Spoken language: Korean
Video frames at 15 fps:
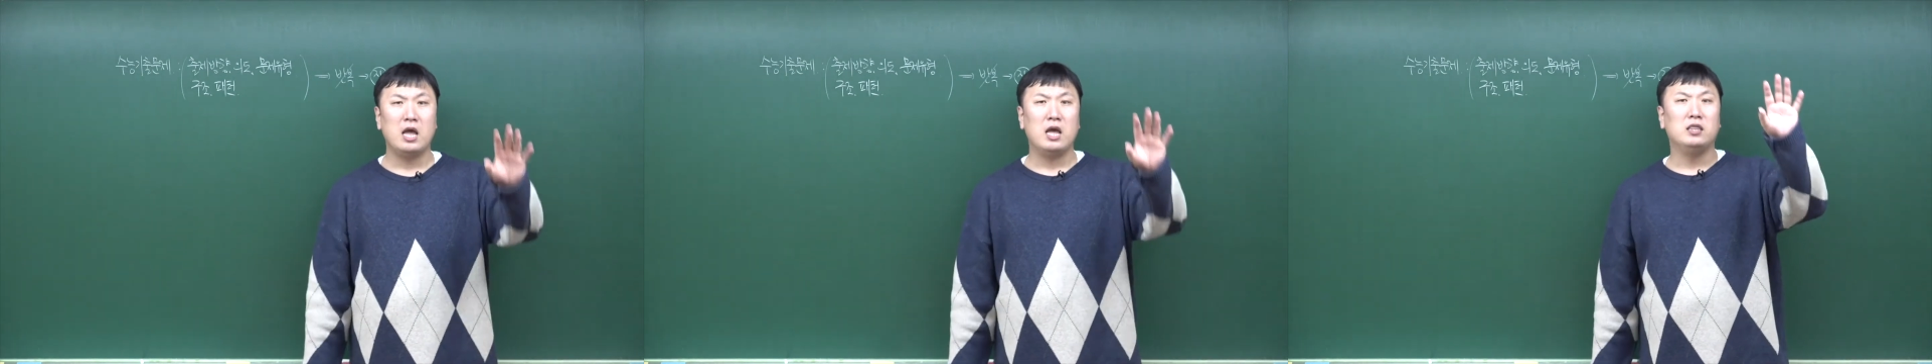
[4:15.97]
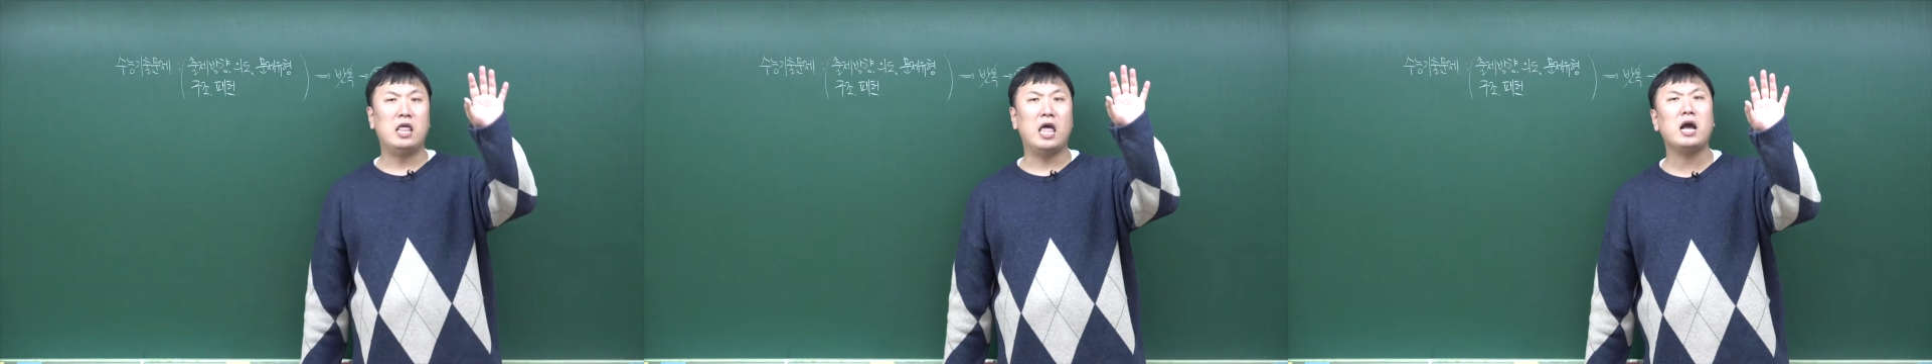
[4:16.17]

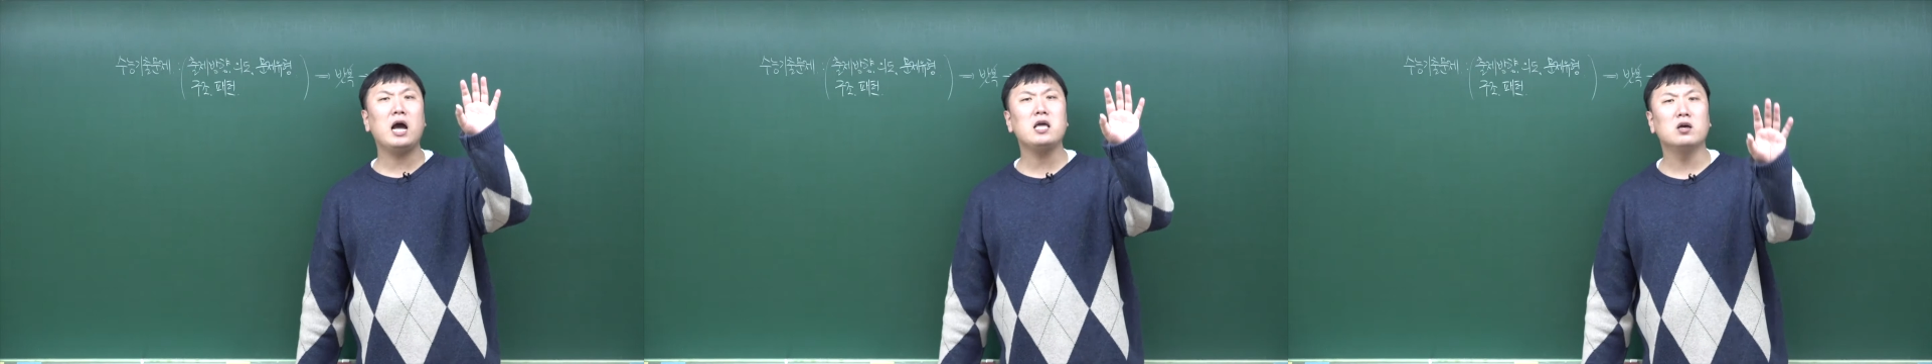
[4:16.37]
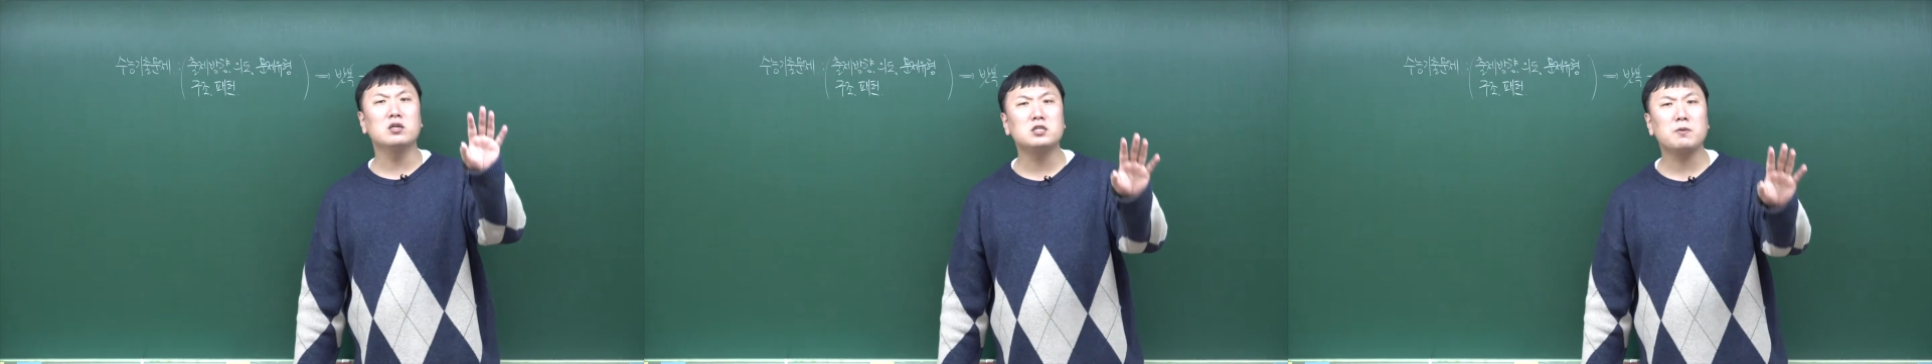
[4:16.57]

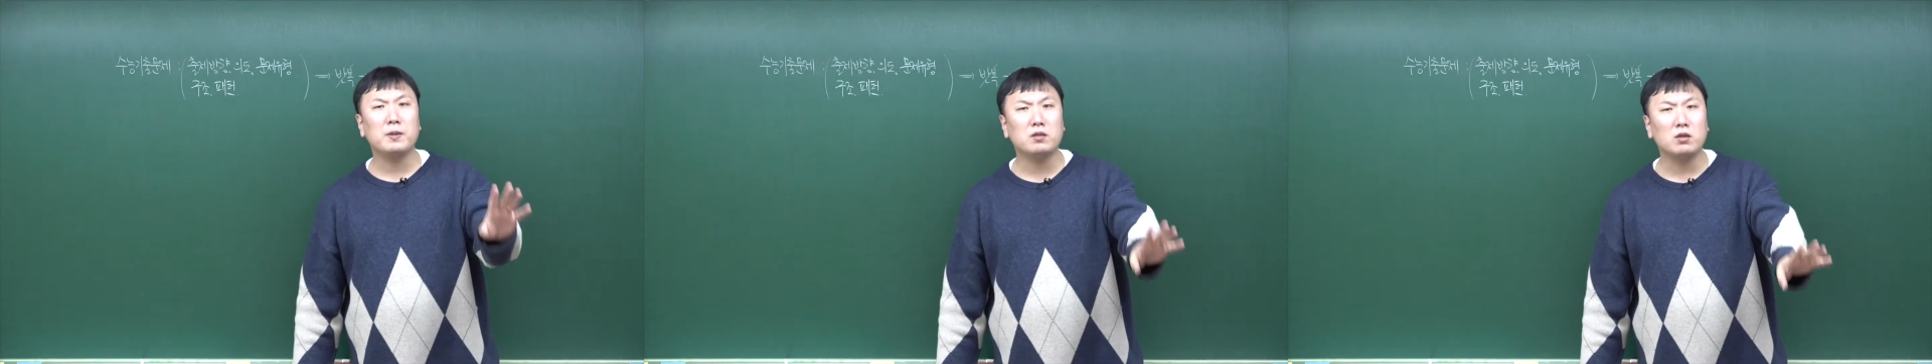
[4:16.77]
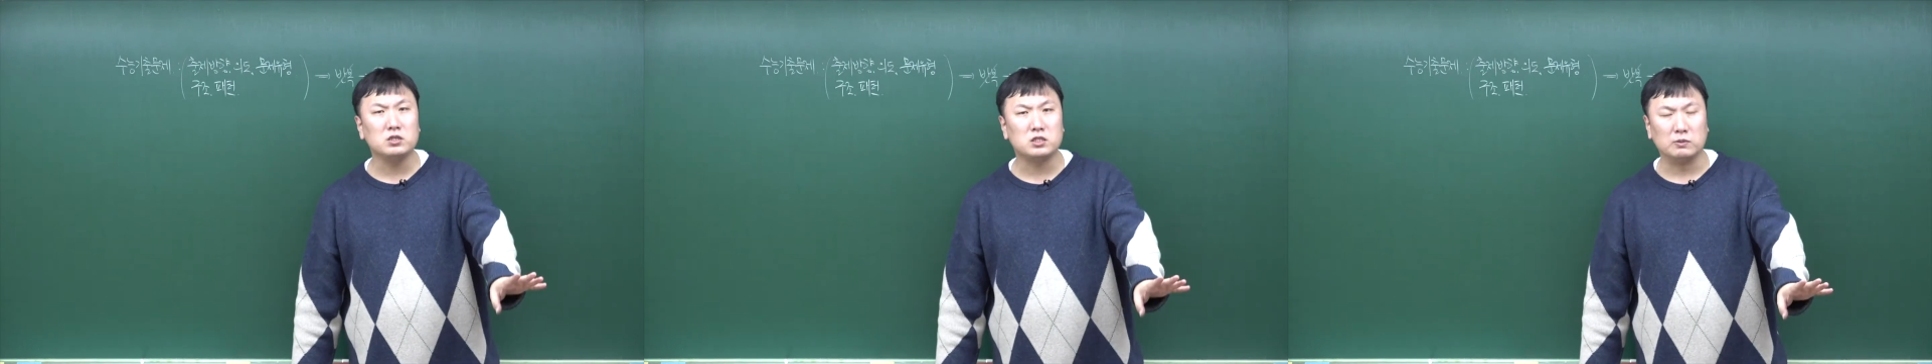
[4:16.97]
내가
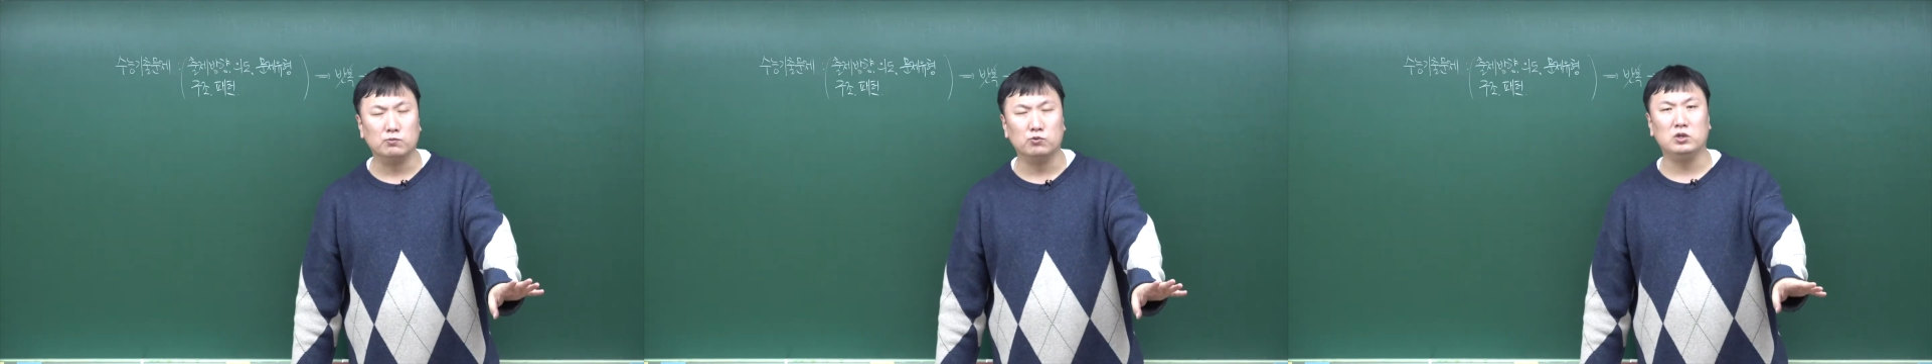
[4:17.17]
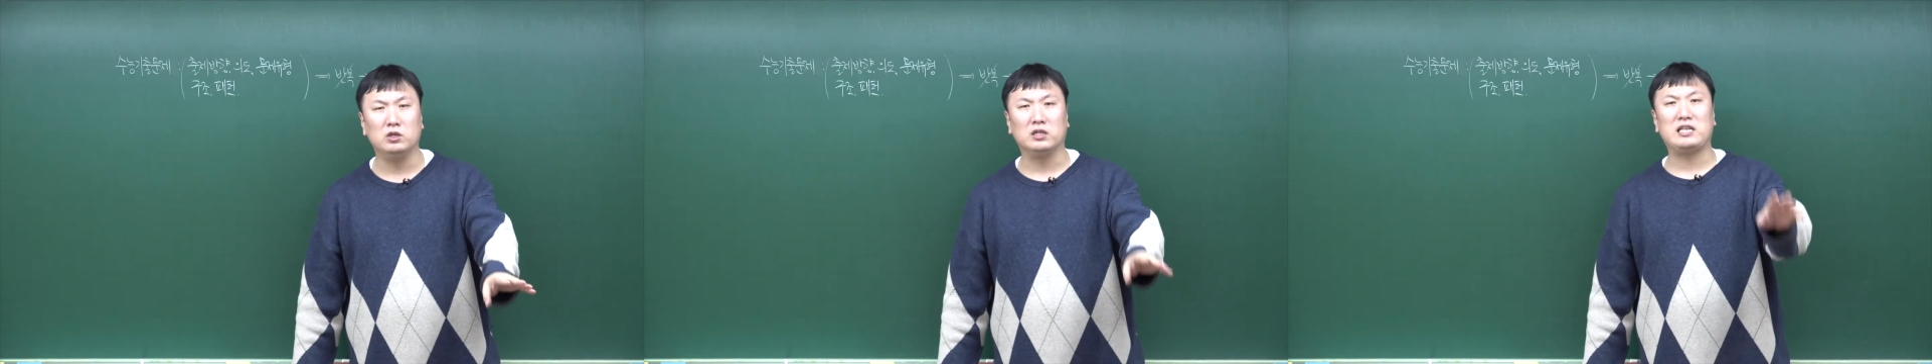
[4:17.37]
연습했던
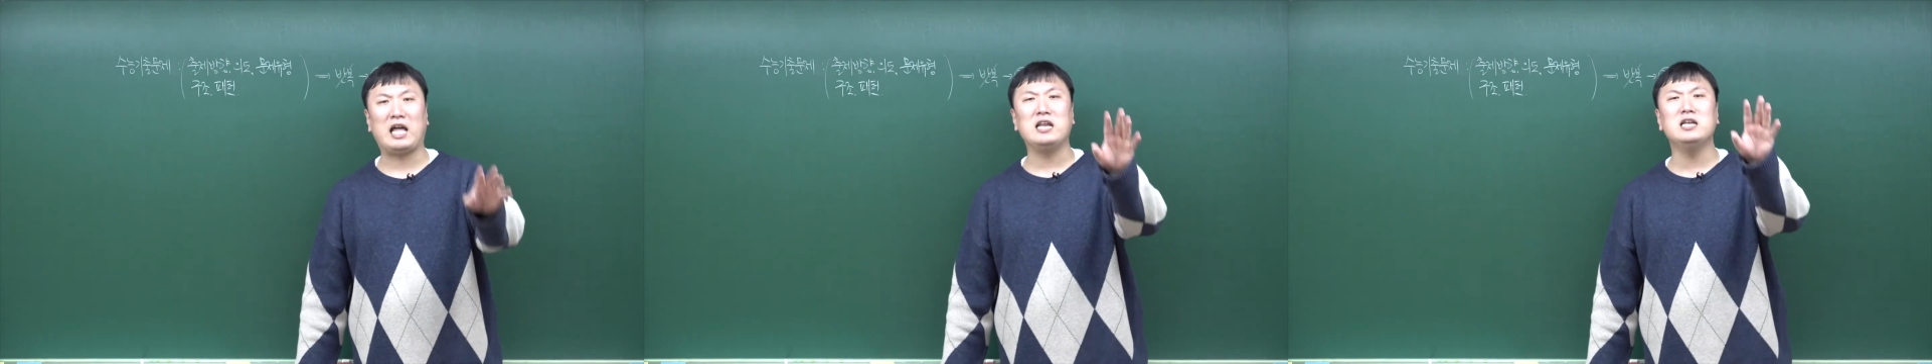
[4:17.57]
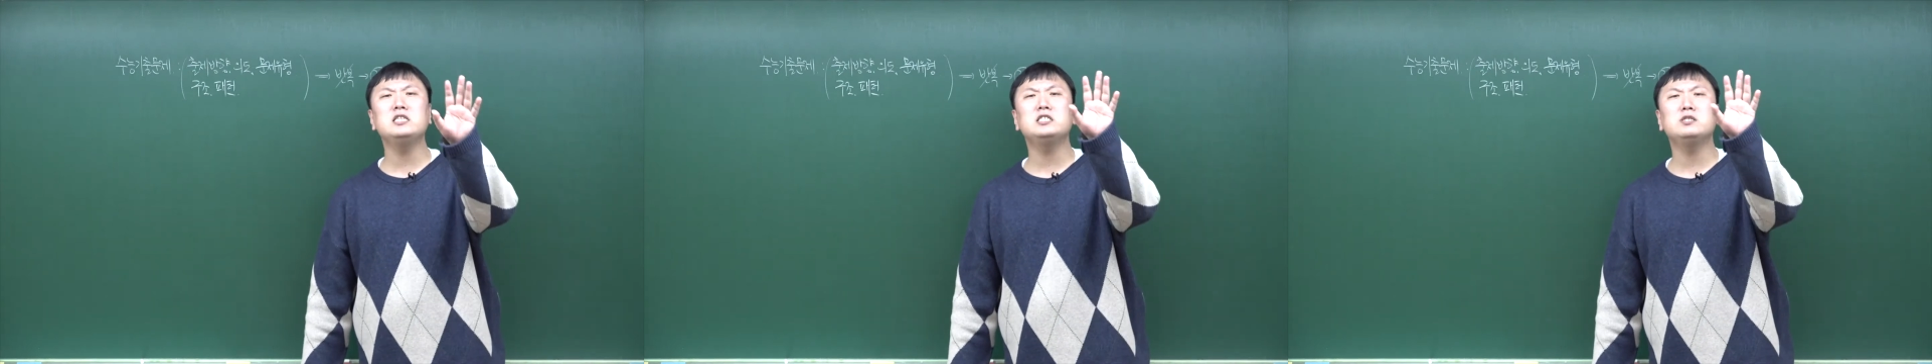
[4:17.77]
지문을
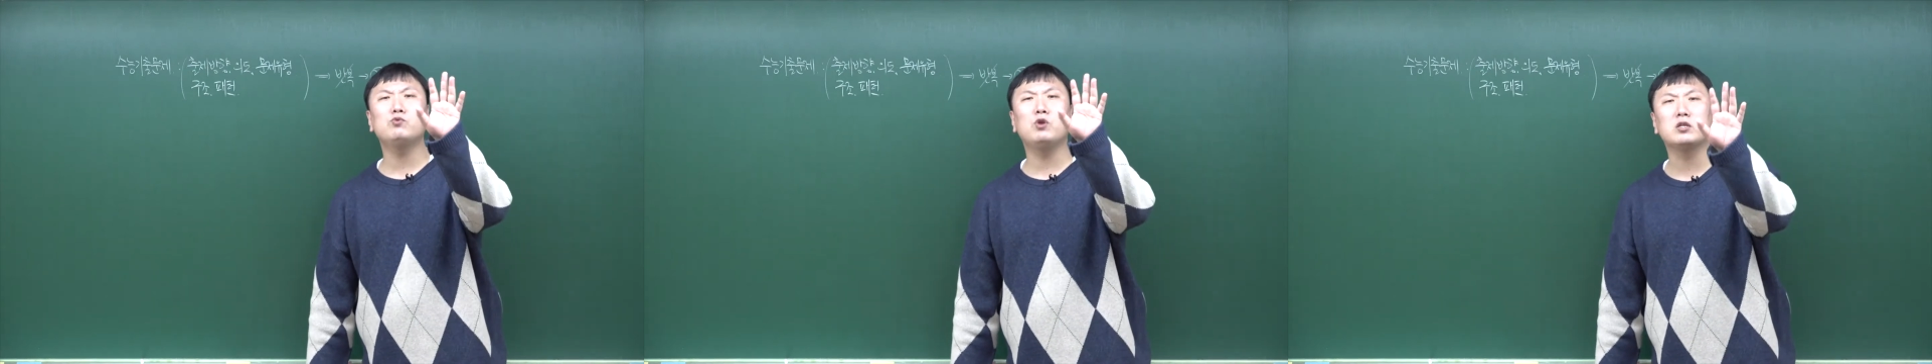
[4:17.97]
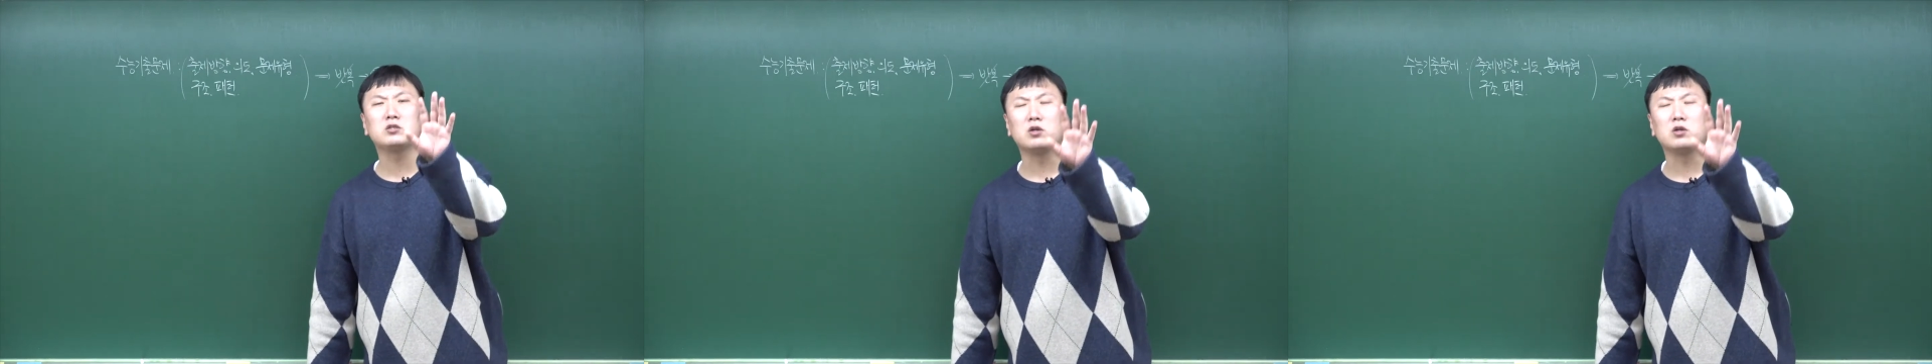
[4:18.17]
다른 지문에